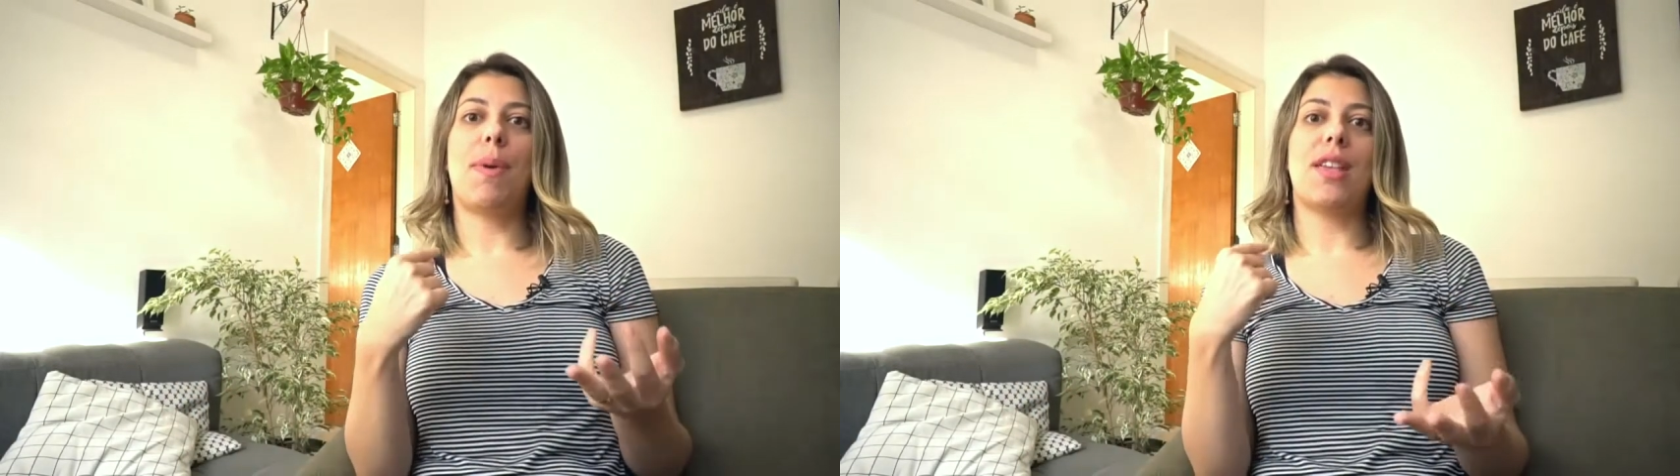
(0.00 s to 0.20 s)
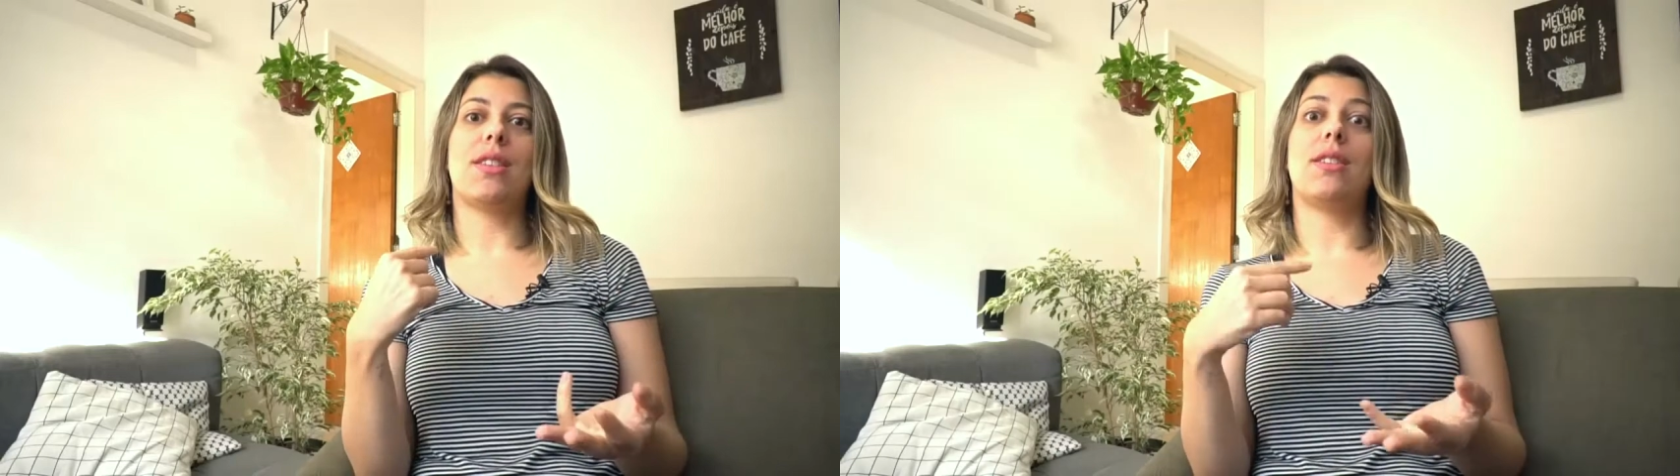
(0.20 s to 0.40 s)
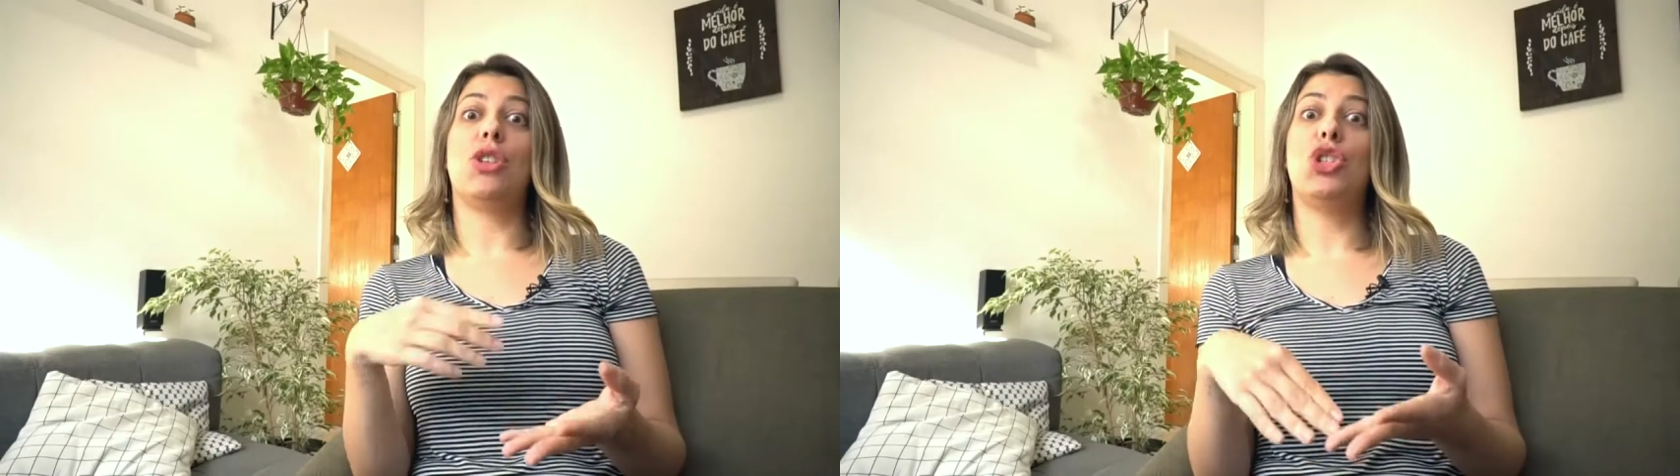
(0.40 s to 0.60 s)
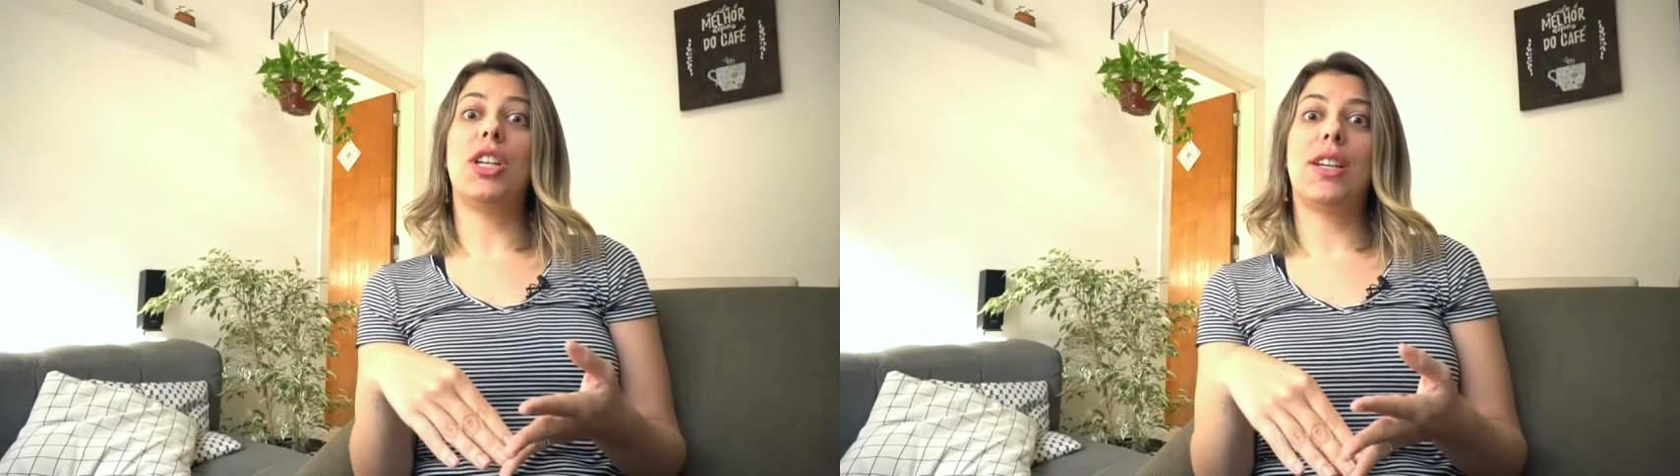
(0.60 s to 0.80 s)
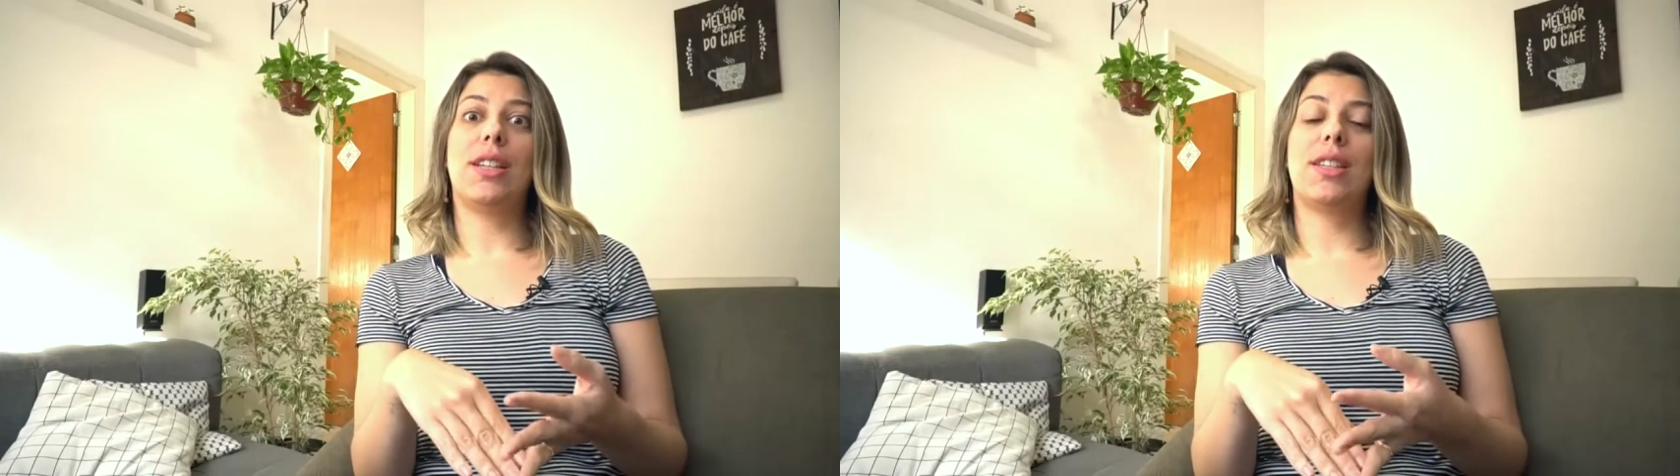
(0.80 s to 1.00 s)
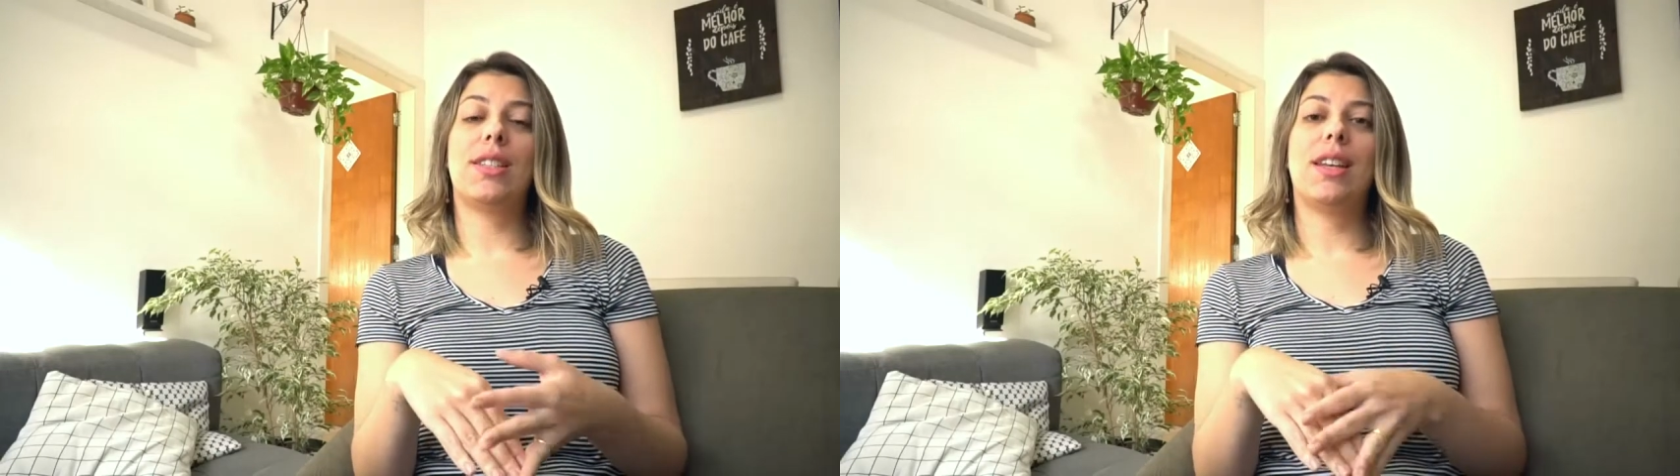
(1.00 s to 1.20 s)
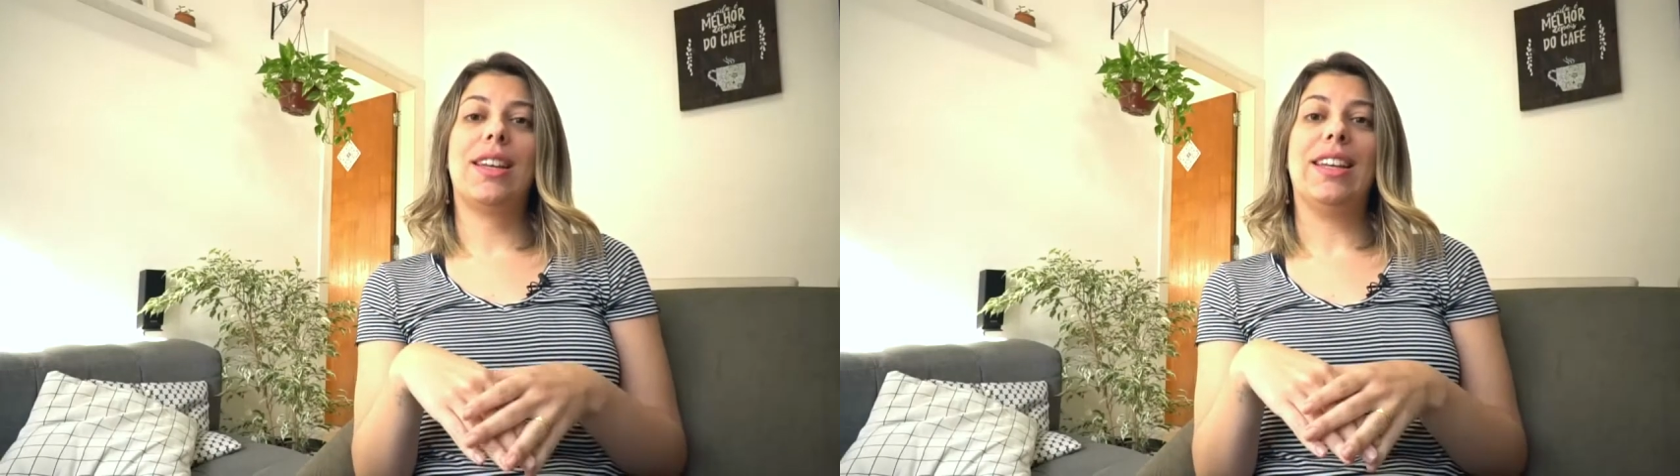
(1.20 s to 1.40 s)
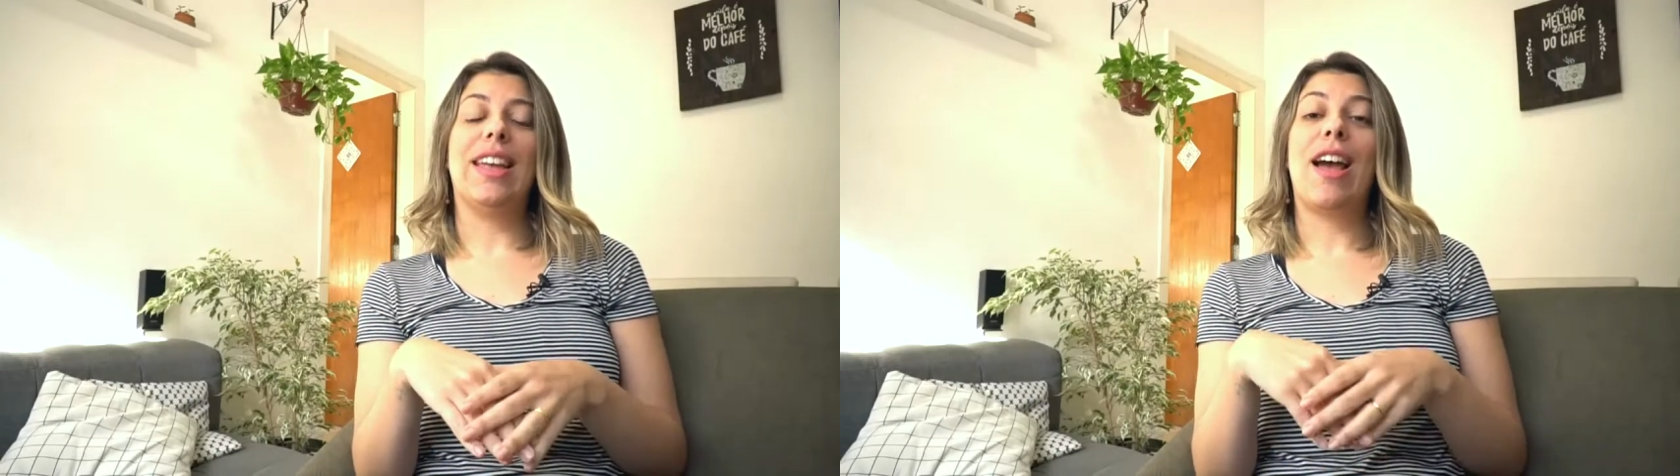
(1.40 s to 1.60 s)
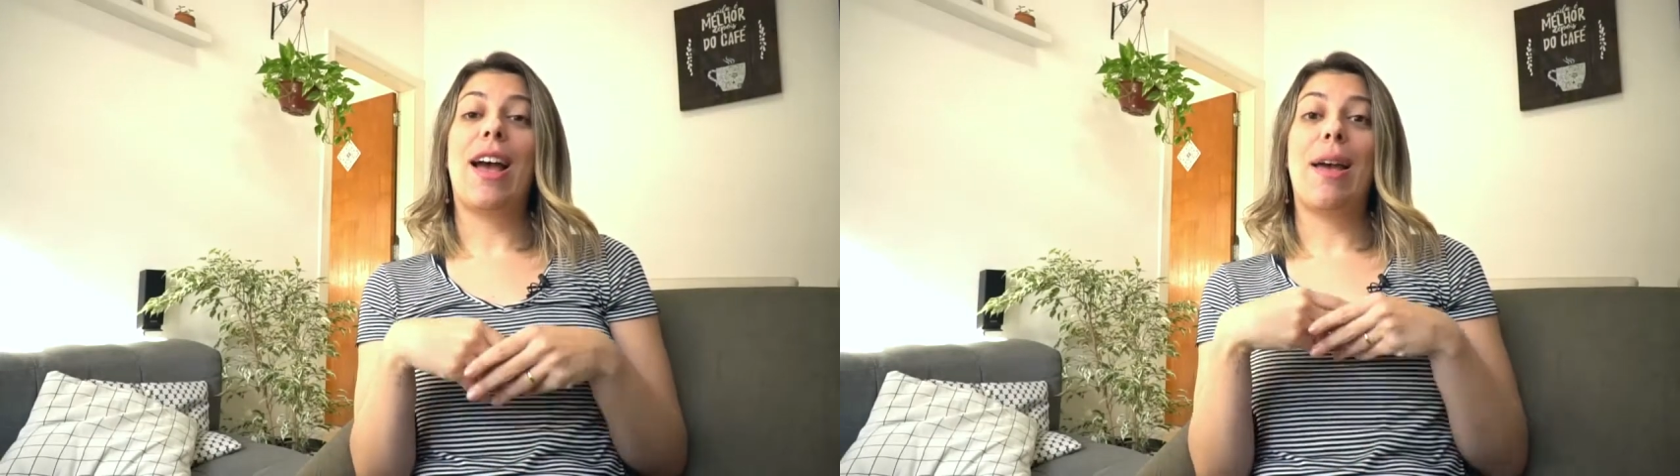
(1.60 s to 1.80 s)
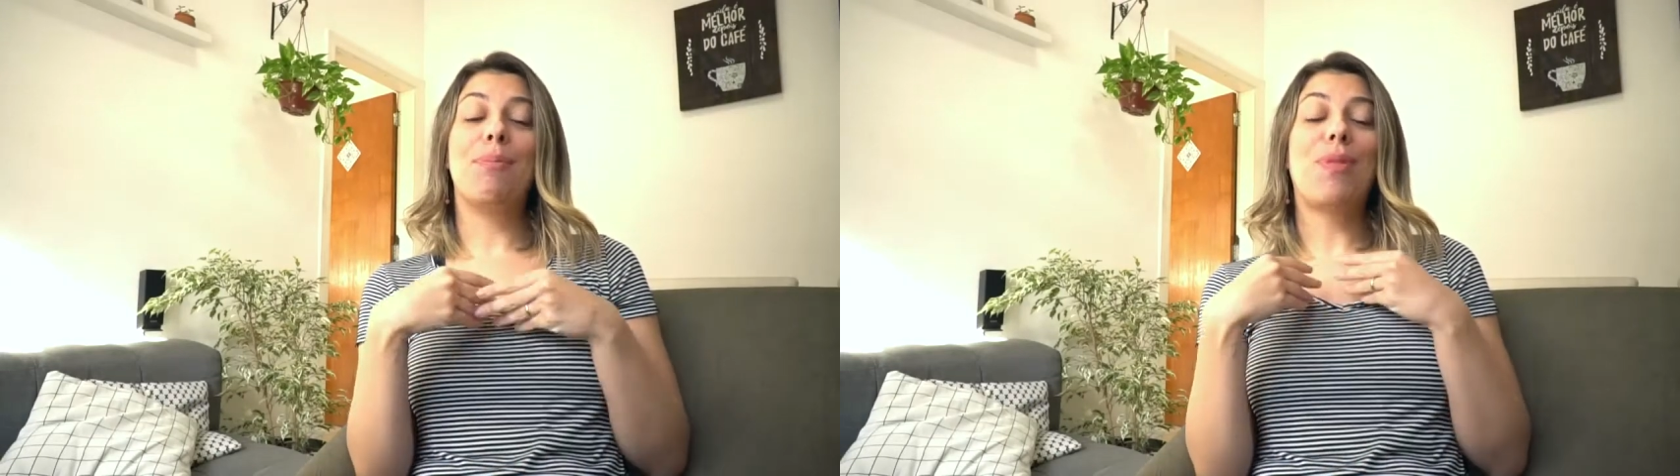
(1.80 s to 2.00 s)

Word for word: peças indianas e é,